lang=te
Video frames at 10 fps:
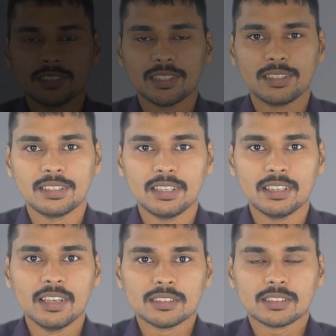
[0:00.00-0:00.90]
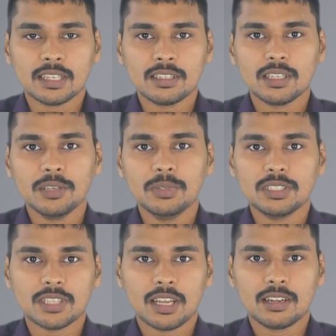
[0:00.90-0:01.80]
చేశారంటే సన్ టీవీ
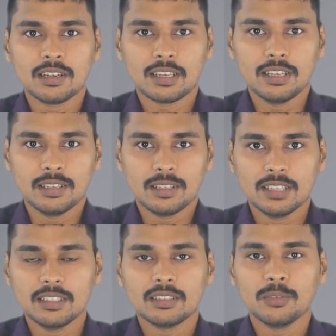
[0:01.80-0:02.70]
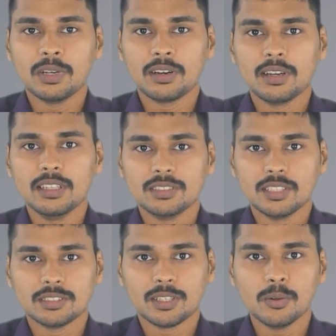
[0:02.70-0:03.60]
ఛానల్కి ఏదైతే వీళ్ళు రిలీజ్
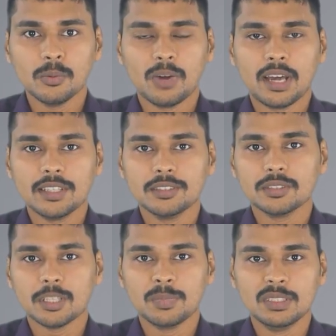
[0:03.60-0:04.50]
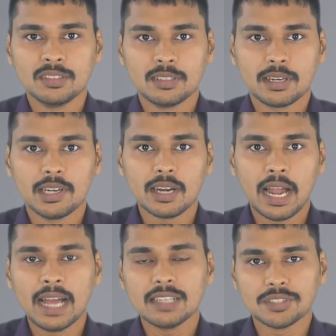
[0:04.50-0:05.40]
చేశారో వారీసు సంబంధించిన ట్రైలర్
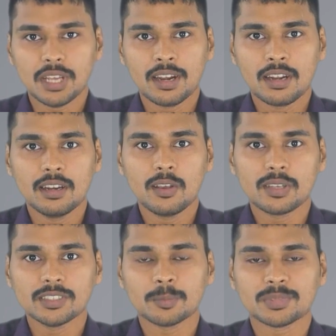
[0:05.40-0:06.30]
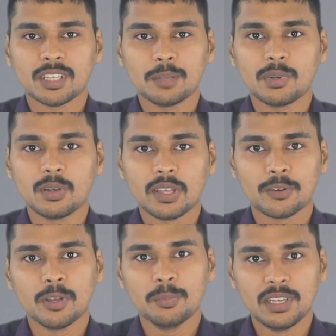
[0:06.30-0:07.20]
ఆ ఛానల్ యొక్క సబ్స్క్రైబర్లు
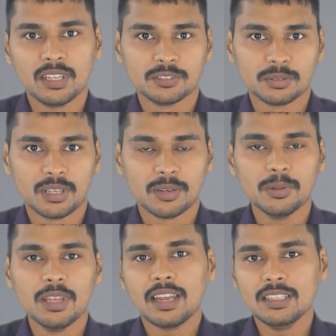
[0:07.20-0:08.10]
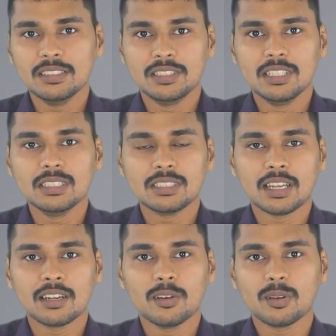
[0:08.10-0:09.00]
ఇరవై మిలియన్స్ ఉన్నారు కానీ జీ
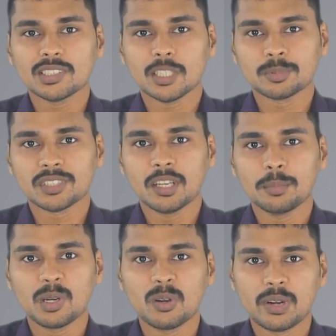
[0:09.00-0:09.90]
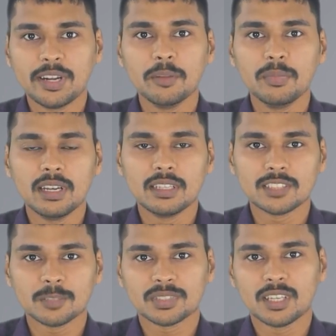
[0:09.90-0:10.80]
ఛానల్ యొక్క సబ్స్క్రైబర్లు రెండు
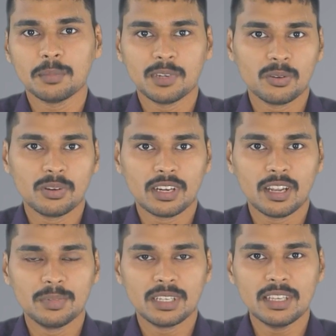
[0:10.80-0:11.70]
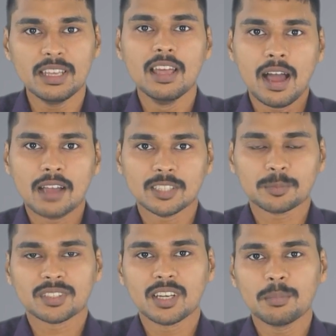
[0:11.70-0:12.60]
మిలియన్ సబ్స్క్రైబర్లు ఉన్నారు కాబట్టి ఆ
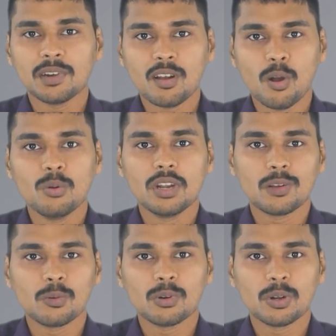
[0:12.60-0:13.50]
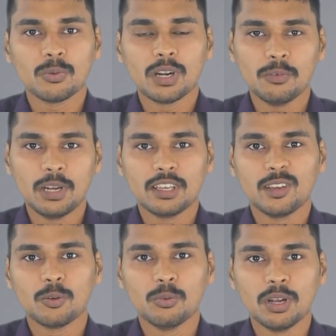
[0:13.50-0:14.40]
సబ్స్క్రైబర్లు కౌంట్ ఎక్కువ ఉండడం వల్ల వీళ్ళకి
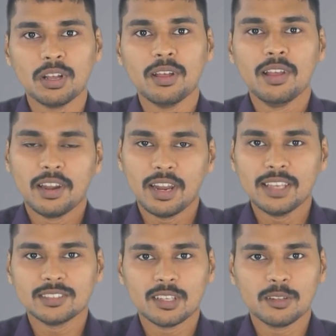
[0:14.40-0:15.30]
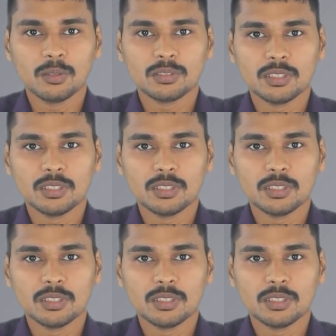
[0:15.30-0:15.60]
ఎక్కువ లైక్స్ అనేది